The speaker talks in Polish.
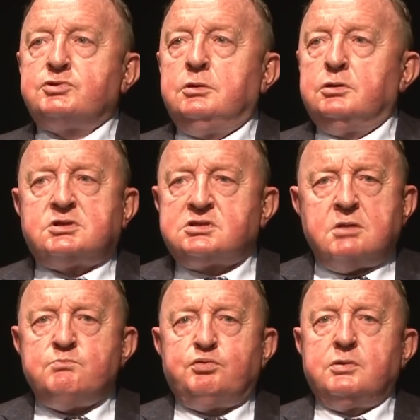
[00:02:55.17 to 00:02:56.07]
że
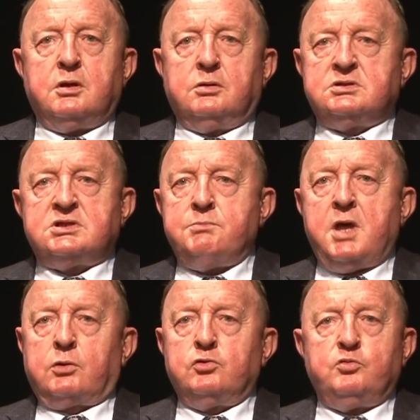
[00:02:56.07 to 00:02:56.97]
odstępuje od
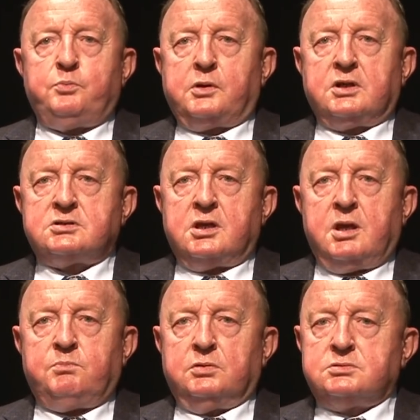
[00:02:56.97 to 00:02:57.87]
zamiaru
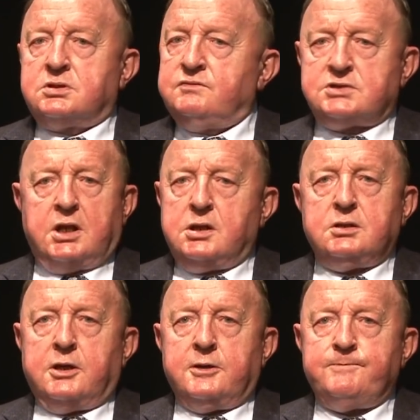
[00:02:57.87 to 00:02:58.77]
pokazania Polski. Wcale nie.